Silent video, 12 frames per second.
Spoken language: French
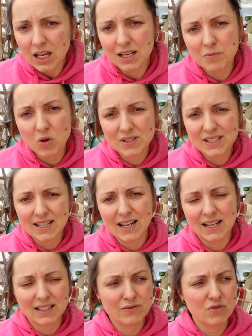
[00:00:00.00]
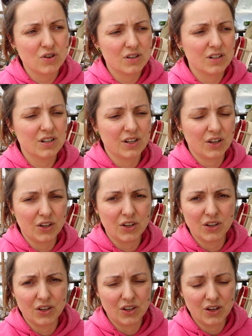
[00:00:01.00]
ils m'ont dit qu'il allait en avoir
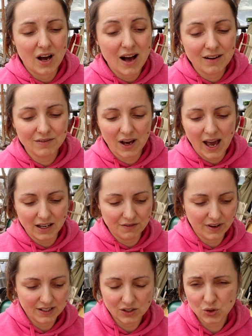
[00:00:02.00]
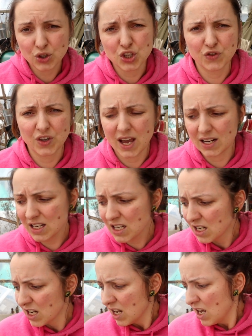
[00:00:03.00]
euh, en vrac. Fait que c'est sûr que je vais y aller.
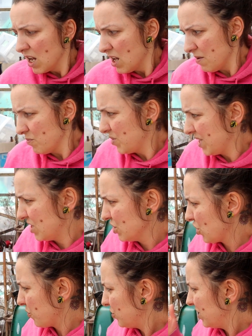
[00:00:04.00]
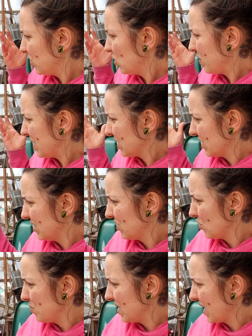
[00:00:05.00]
Puis là, je suis un peu déçue parce que c'est
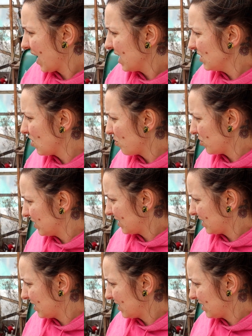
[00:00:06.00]
ça, mes graines, ils n'ont pas